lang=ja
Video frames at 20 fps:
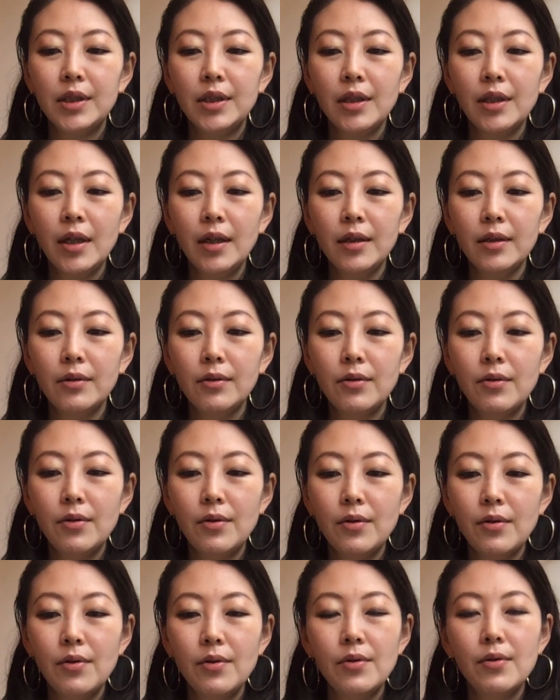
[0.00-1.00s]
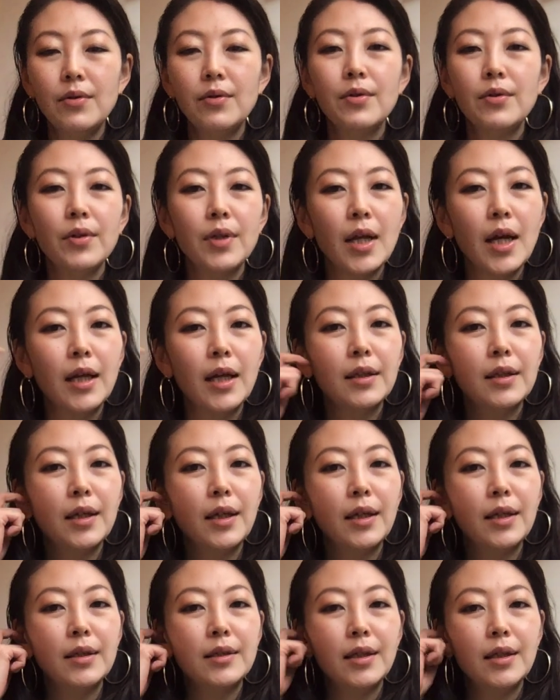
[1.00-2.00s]
年後なん
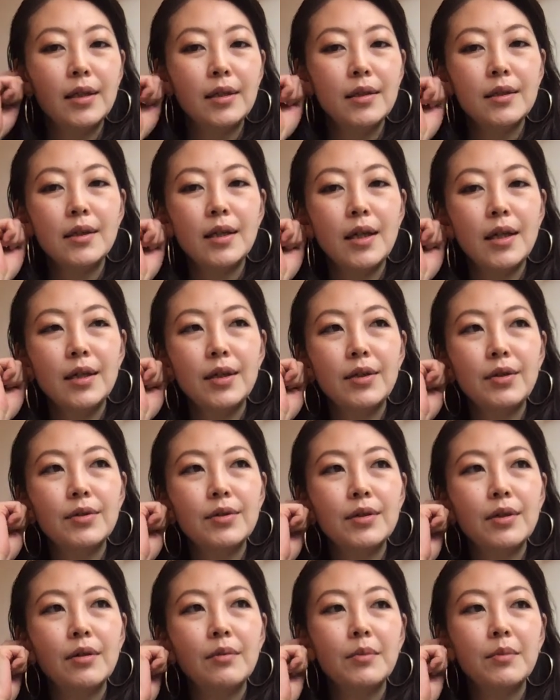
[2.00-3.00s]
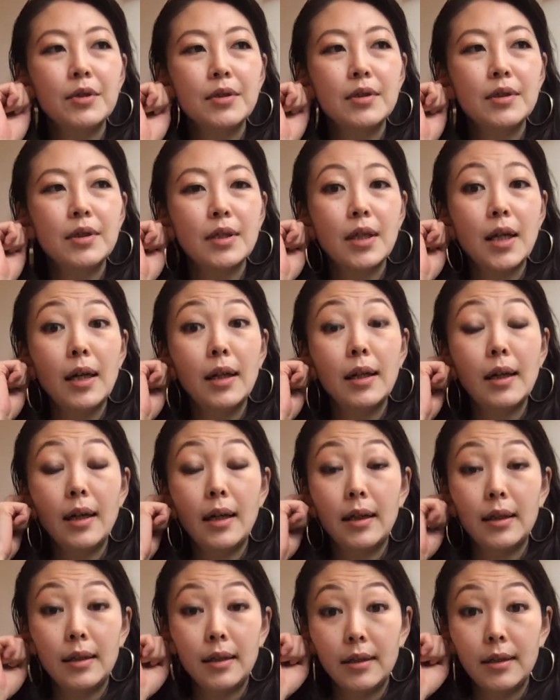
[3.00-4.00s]
て全然予想もつか
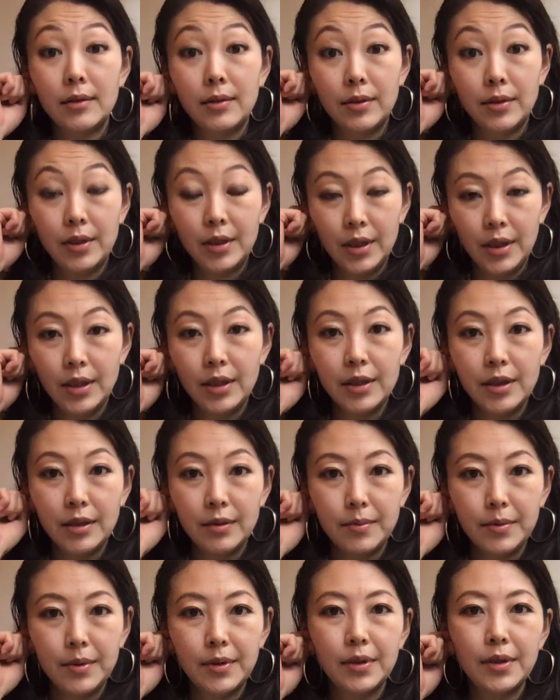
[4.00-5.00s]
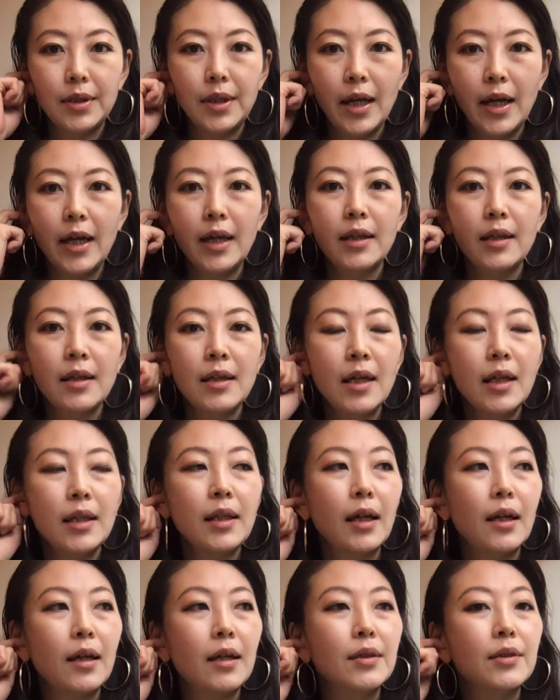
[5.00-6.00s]
ないですし、自分でなん
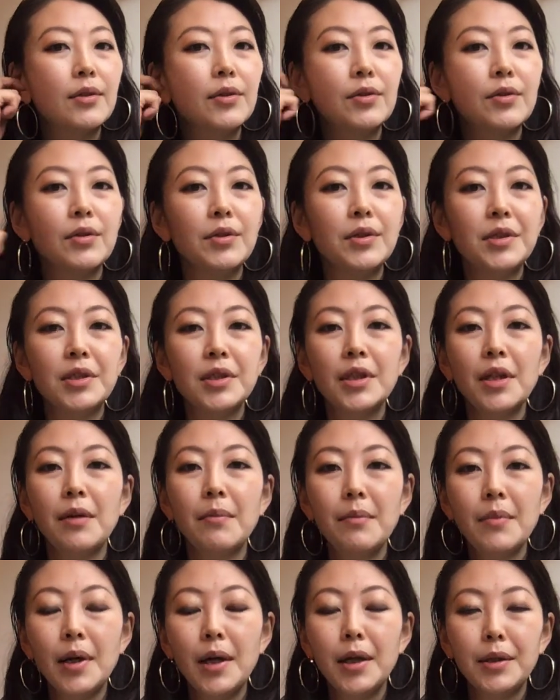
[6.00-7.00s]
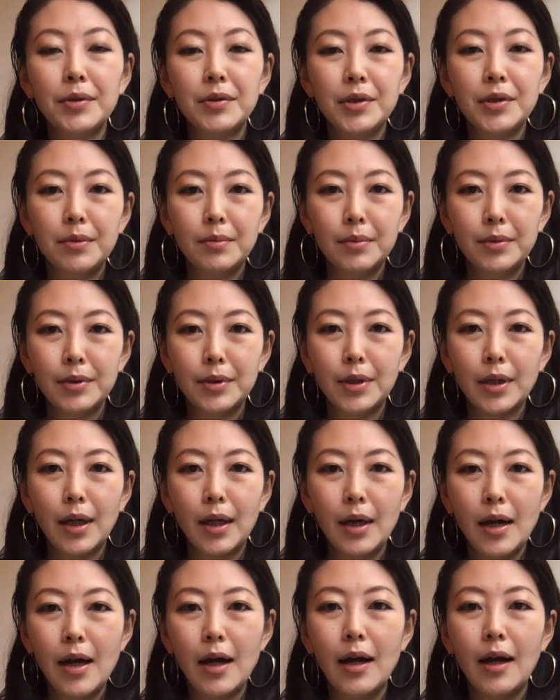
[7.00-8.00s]
でかっていうと、1年前の自分か
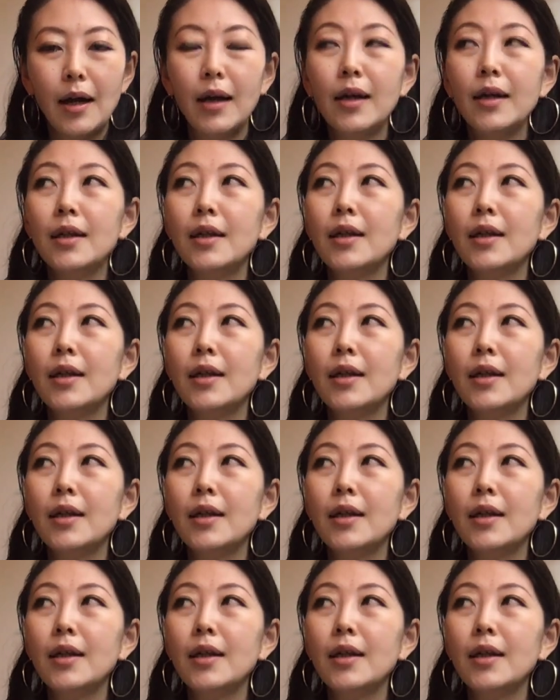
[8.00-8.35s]
ら